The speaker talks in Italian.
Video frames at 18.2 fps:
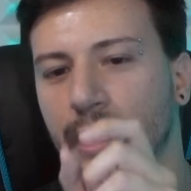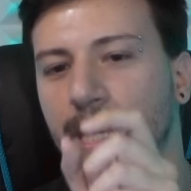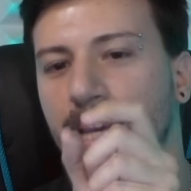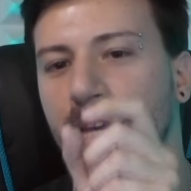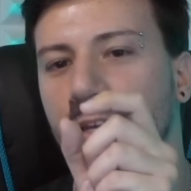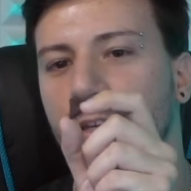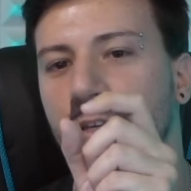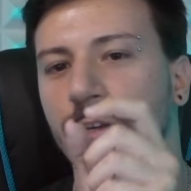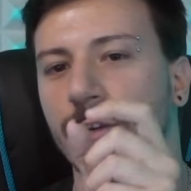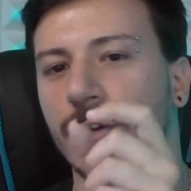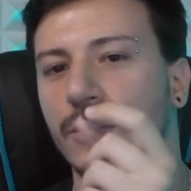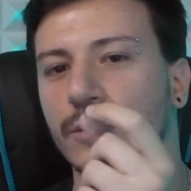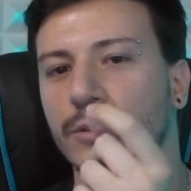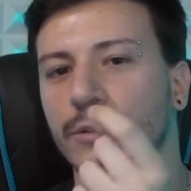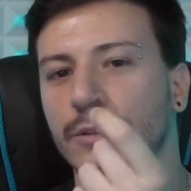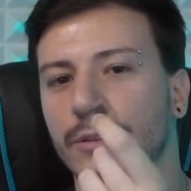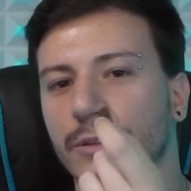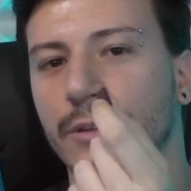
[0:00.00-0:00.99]
Cioè,
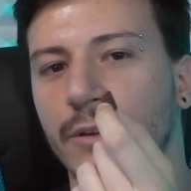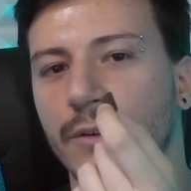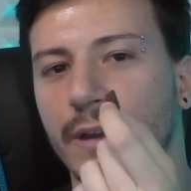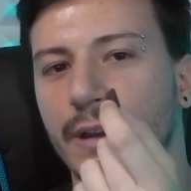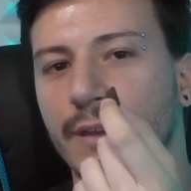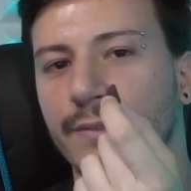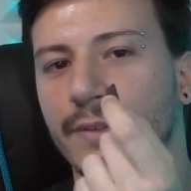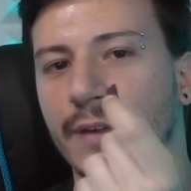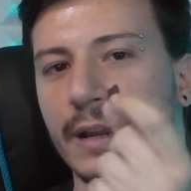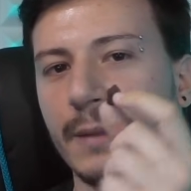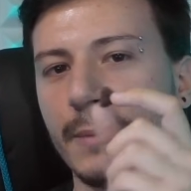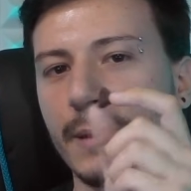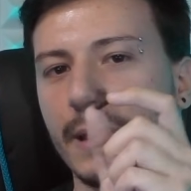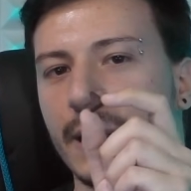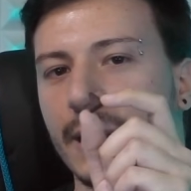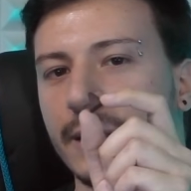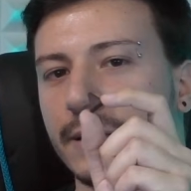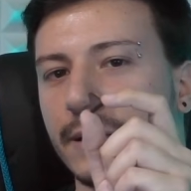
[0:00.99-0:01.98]
io dovrei fare
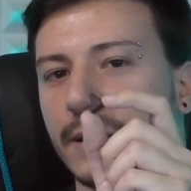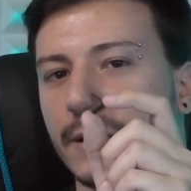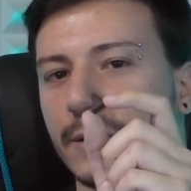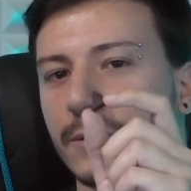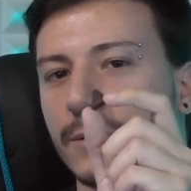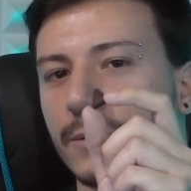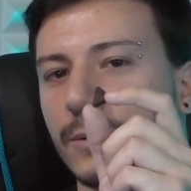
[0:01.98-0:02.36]
merenda